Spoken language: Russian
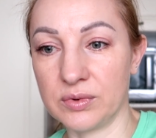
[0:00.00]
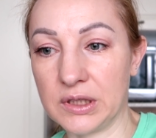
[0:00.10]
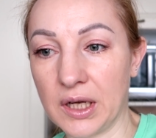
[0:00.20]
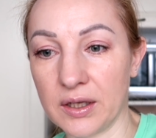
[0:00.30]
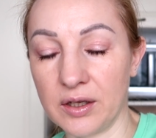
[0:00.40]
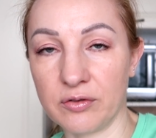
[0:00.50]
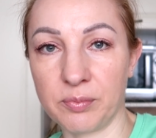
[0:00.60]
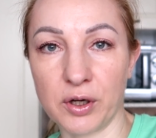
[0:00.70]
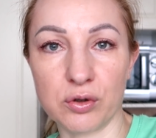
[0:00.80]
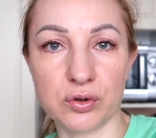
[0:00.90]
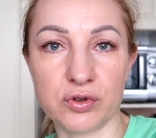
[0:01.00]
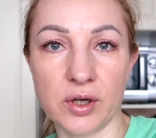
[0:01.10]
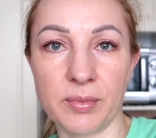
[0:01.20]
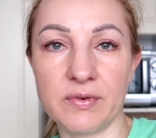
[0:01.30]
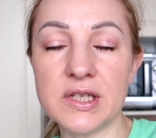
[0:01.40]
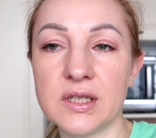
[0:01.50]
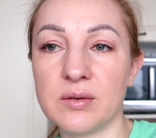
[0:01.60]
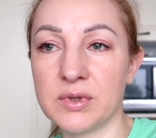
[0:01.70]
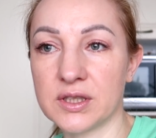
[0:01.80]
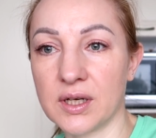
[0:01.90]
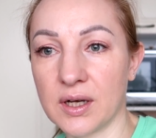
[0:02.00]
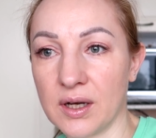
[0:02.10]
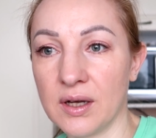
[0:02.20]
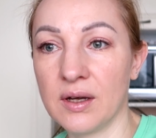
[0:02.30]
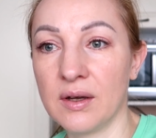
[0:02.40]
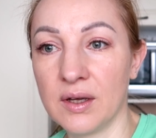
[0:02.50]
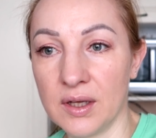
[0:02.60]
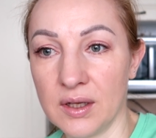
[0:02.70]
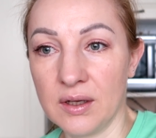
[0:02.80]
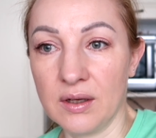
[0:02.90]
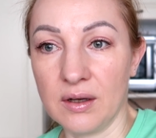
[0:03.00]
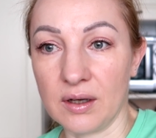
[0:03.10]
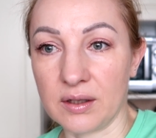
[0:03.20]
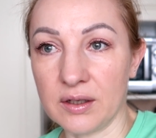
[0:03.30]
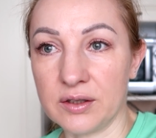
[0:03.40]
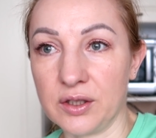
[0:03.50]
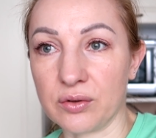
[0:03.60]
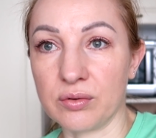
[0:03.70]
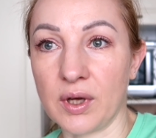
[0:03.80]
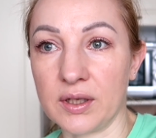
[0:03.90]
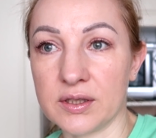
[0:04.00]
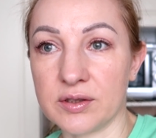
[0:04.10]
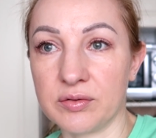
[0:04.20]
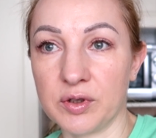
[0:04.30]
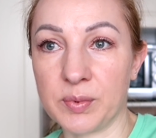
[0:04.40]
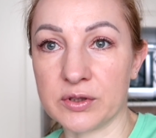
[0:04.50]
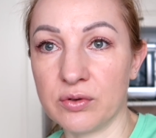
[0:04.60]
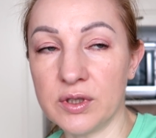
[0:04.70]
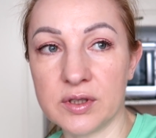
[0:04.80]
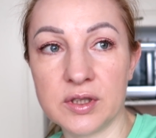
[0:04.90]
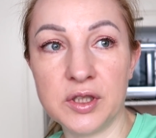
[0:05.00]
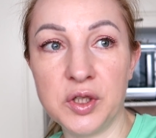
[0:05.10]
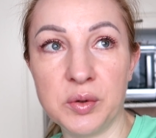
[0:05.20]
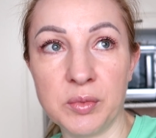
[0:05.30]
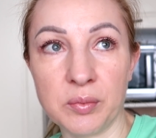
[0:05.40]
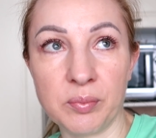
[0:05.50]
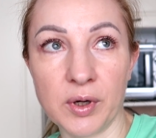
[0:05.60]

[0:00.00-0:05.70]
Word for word: Никаких в прихожую вчера повесили быстренько. А так нету, да. Если свет позволит, снимем.